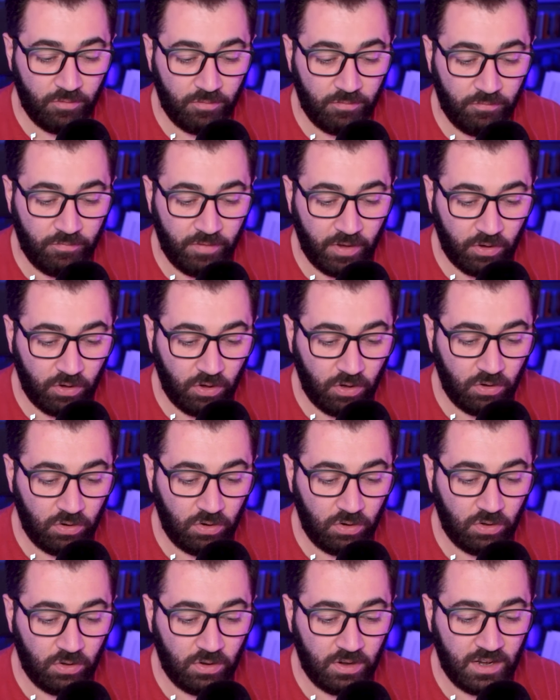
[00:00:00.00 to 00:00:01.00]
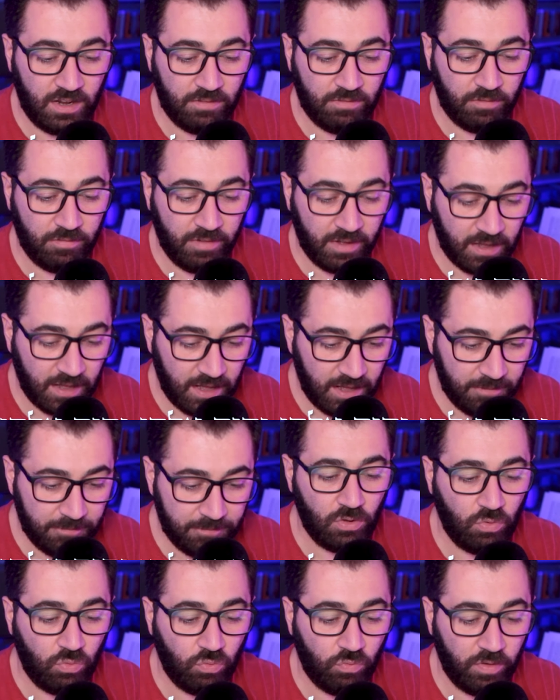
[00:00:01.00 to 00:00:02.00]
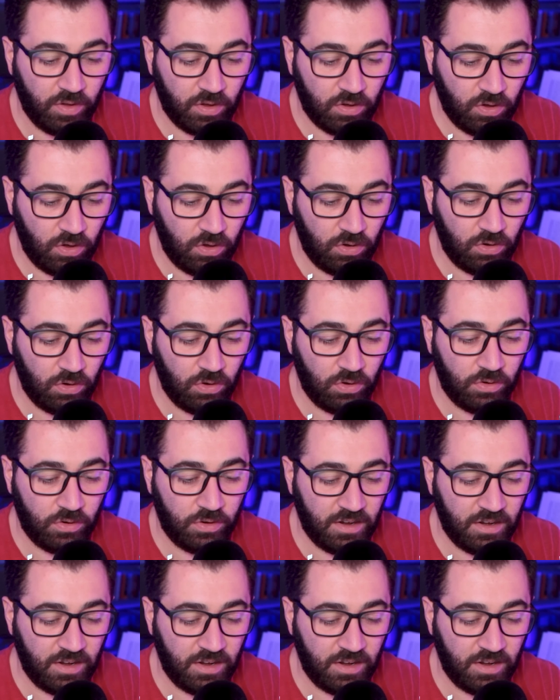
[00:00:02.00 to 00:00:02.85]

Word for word: Vechol levavecha, uvechol